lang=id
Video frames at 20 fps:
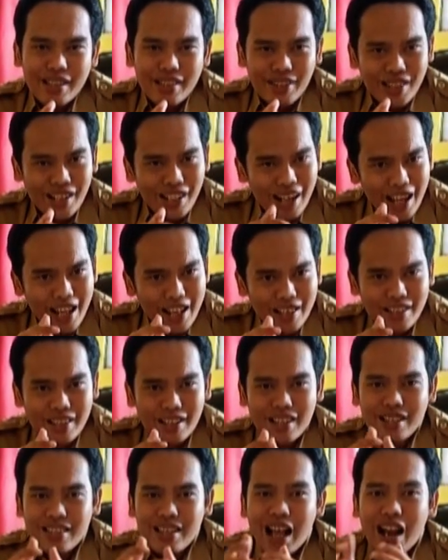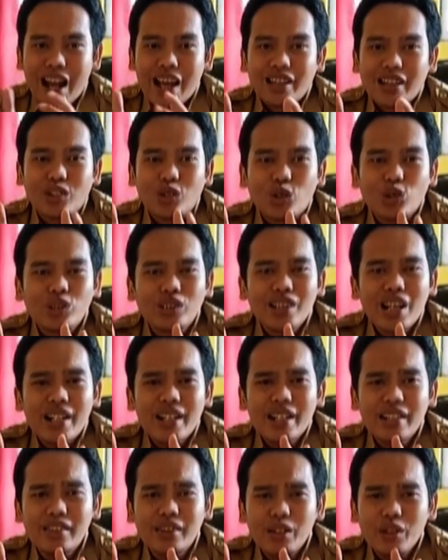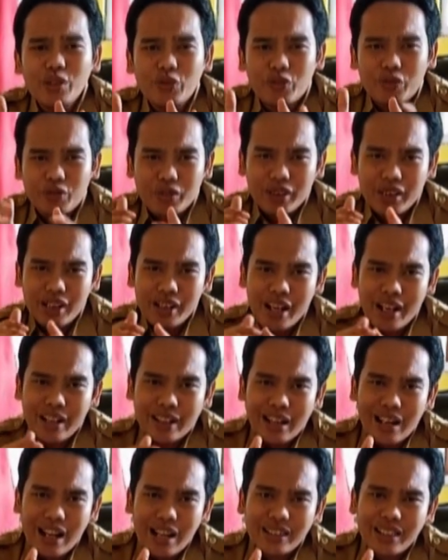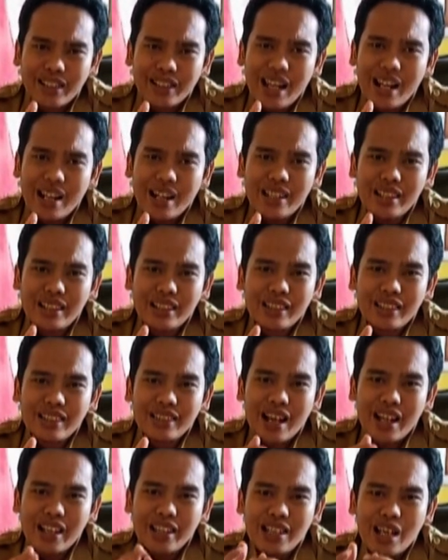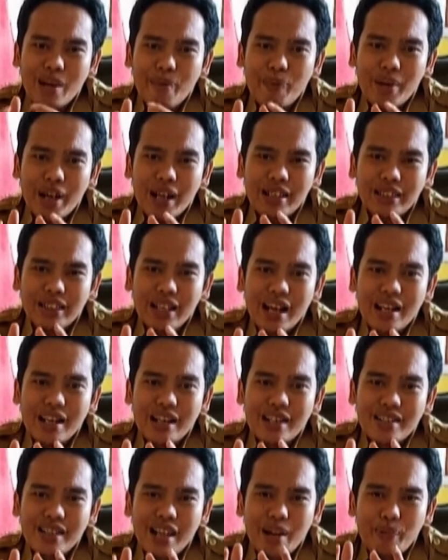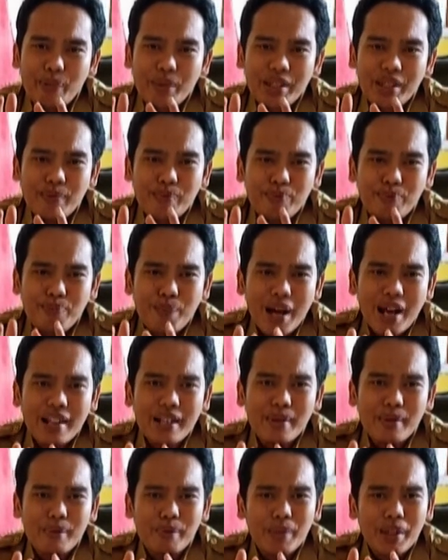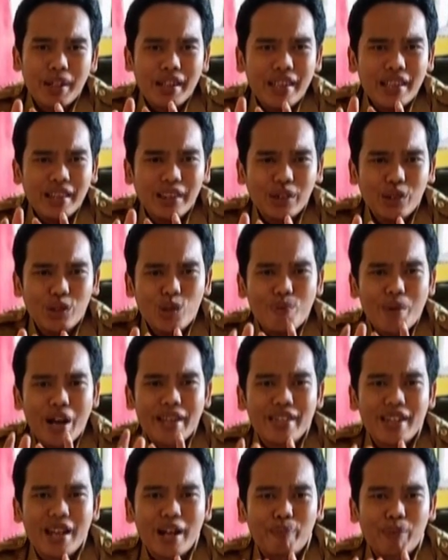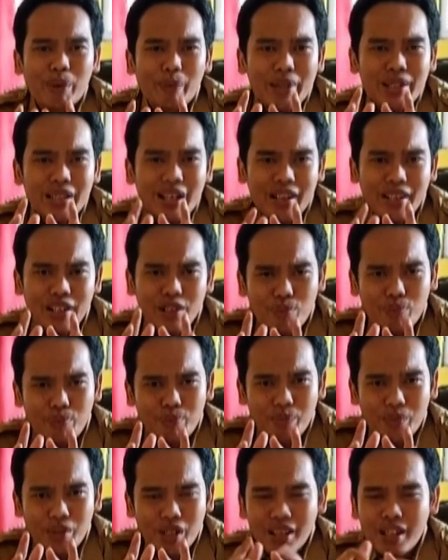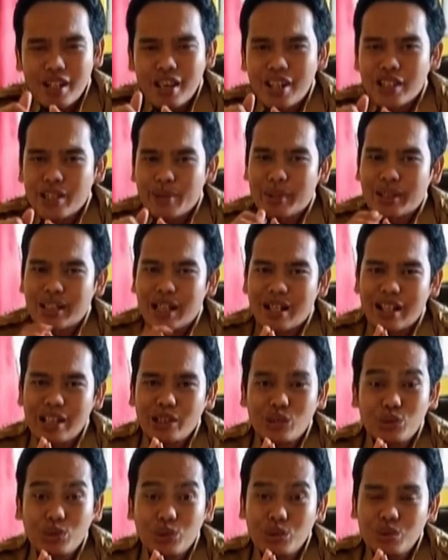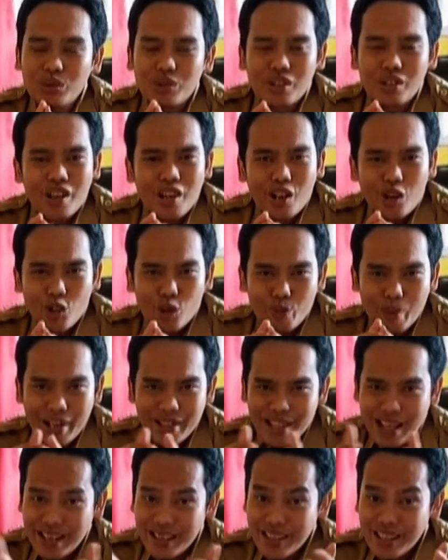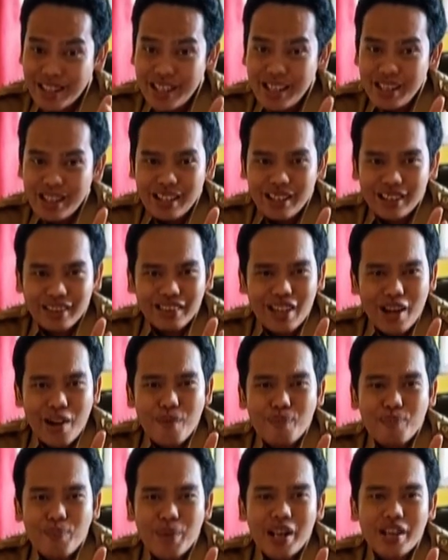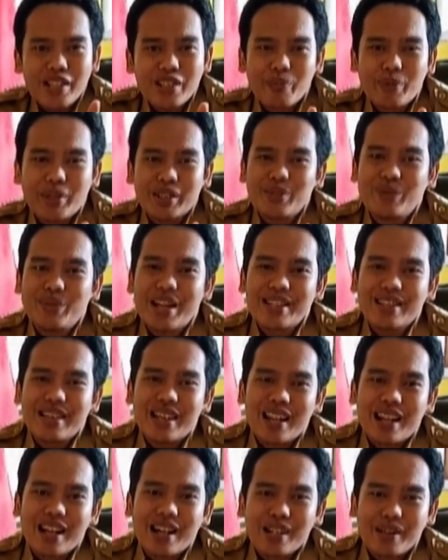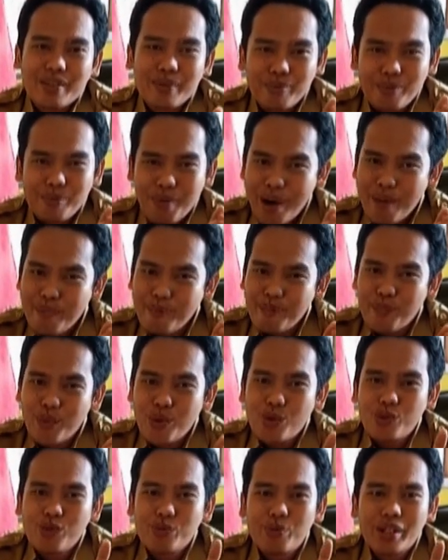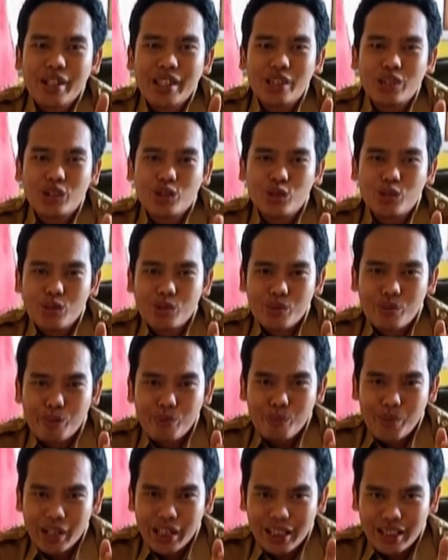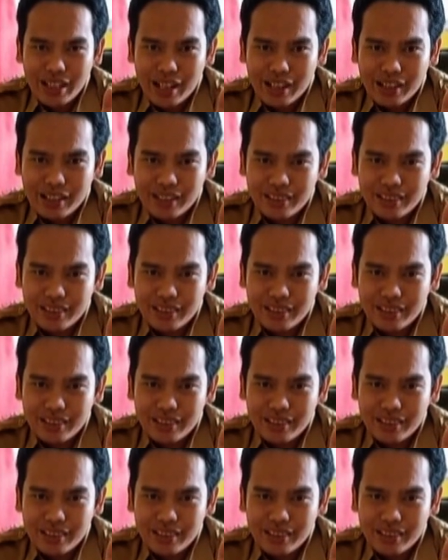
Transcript: Jelas sangat kontradiktif dengan karakter Yannick yang ia perankan dan menyimpan begitu banyak permasalahan hidup. Sementara itu, Lukman Sardi tampil seperti biasa, mampu begitu mengikat.